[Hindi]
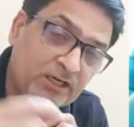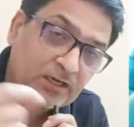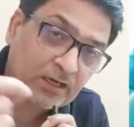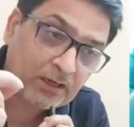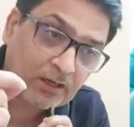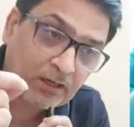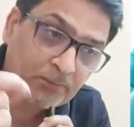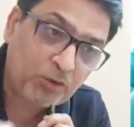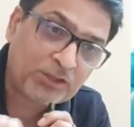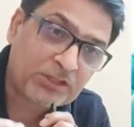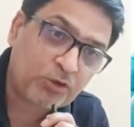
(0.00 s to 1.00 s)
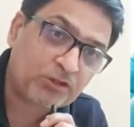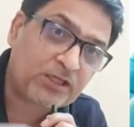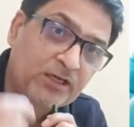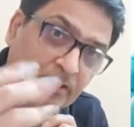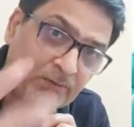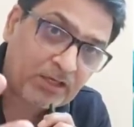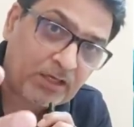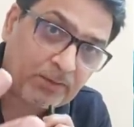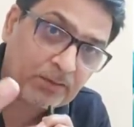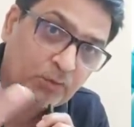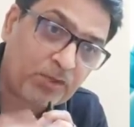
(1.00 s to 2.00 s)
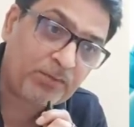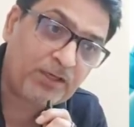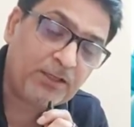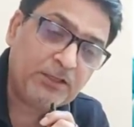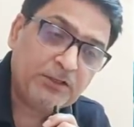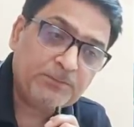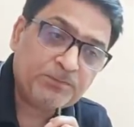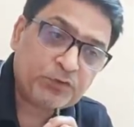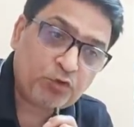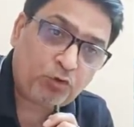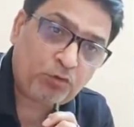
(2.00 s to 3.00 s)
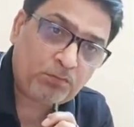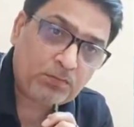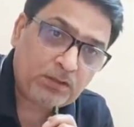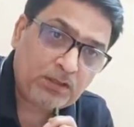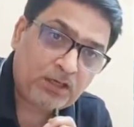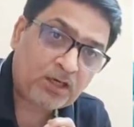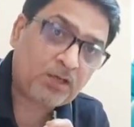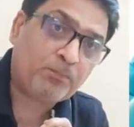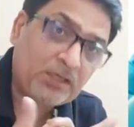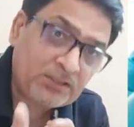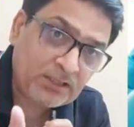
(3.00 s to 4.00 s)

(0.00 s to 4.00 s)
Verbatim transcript: एक अमीनो एसिड होता है केमिकल हमारी बॉडी में जो अगर बढ़